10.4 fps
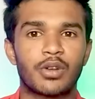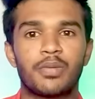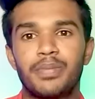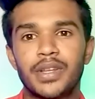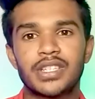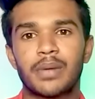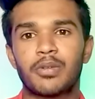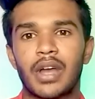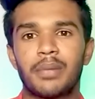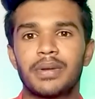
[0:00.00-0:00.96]
देखो पीछे
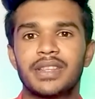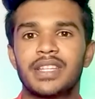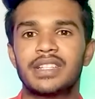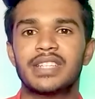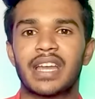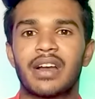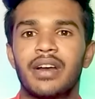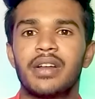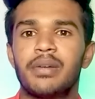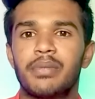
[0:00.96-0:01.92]
आपको यहाँ पे दिख जाएगा
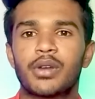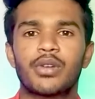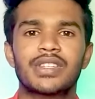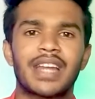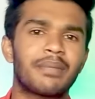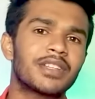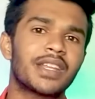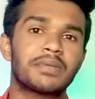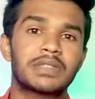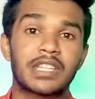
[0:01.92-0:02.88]
मेरे को इंस्टाग्राम की
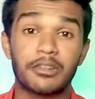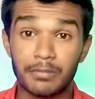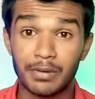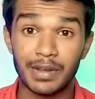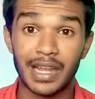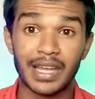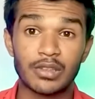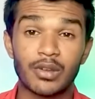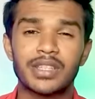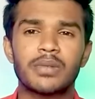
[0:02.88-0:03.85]
तरफ से गिफ्ट भी मिला है
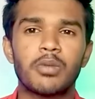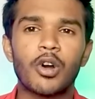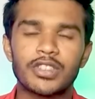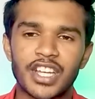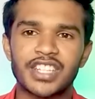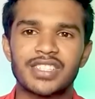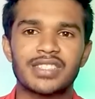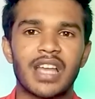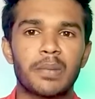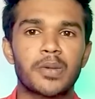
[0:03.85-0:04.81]
तो ऐसे बहुत सारी
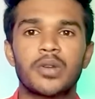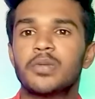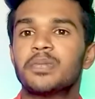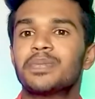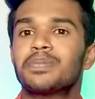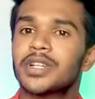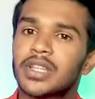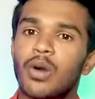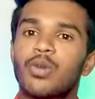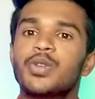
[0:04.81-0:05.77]
चीज़ें आपको
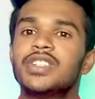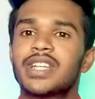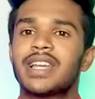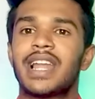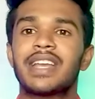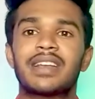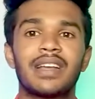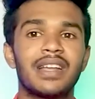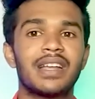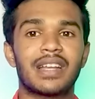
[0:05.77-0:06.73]
पता होनी चाहिए लाइक
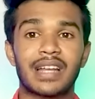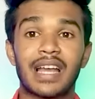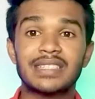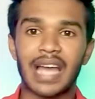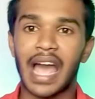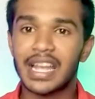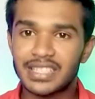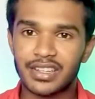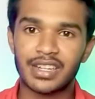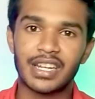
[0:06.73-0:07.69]
like, गाइज
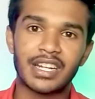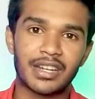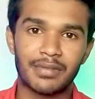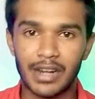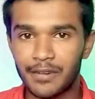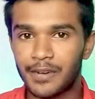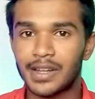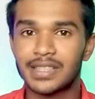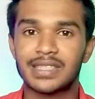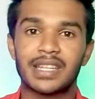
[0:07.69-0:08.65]
एज अ क्रिएटर मेरा
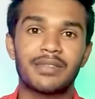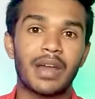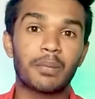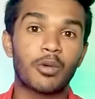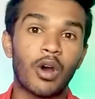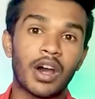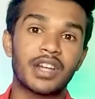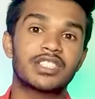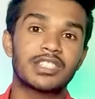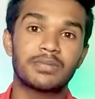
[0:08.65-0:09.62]
फर्ज है कि मैं आपको
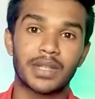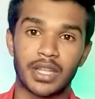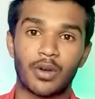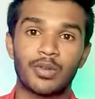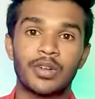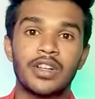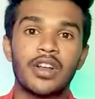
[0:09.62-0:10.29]
हर चीज़ बताऊँ